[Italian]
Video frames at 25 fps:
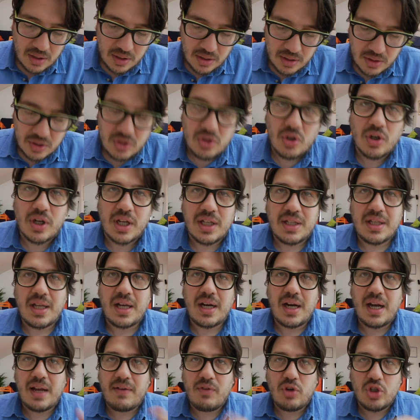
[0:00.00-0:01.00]
so che
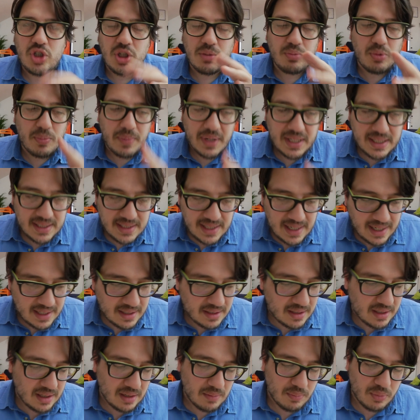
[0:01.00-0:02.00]
dare la voce ai
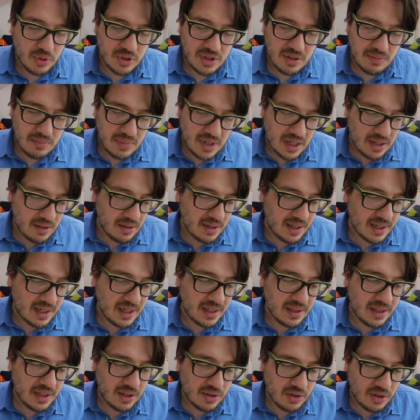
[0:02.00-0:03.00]
pupazzetti può sembrare una
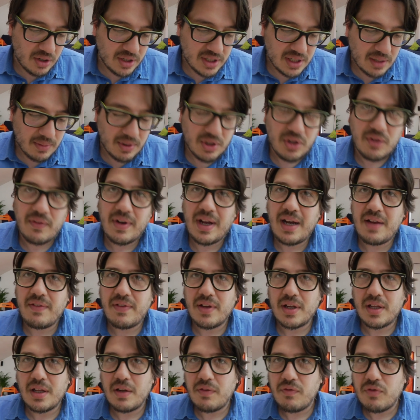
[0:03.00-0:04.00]
grande cosa quando vai alle
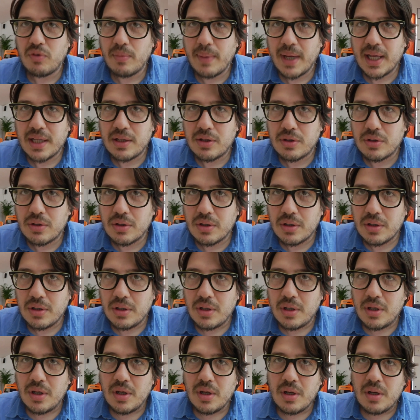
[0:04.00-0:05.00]
fiere del fumetto,
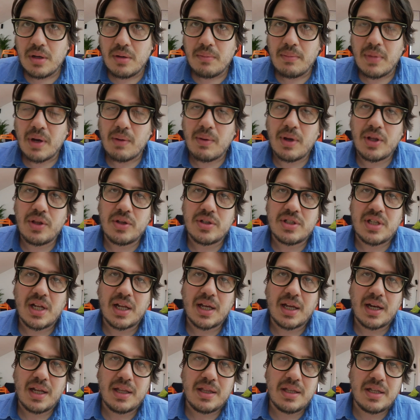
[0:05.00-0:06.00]
ma quando sei
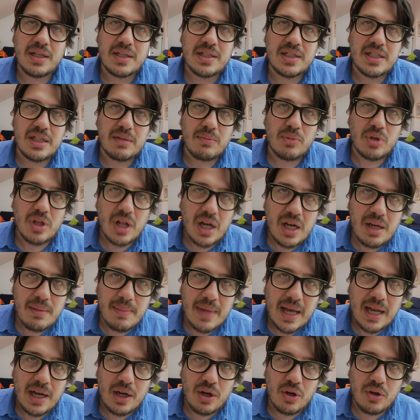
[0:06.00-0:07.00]
il grandissimo
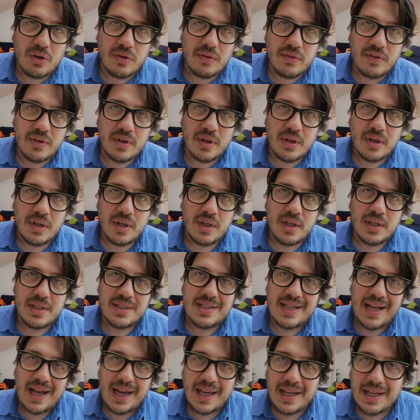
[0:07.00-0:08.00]
dell'Imello,
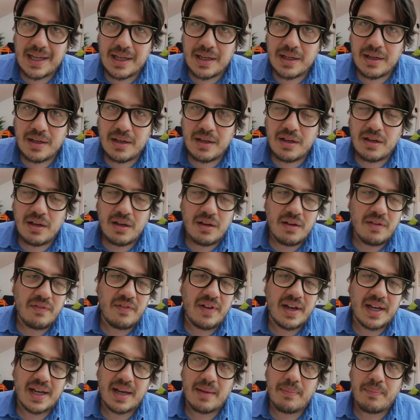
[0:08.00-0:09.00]
sai,
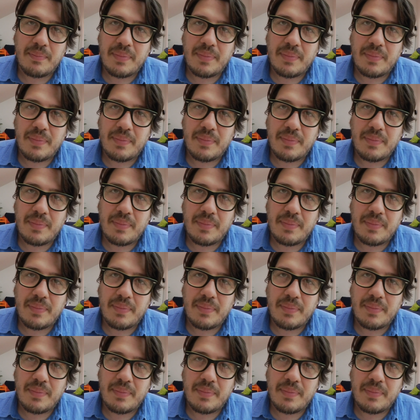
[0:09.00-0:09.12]
fai,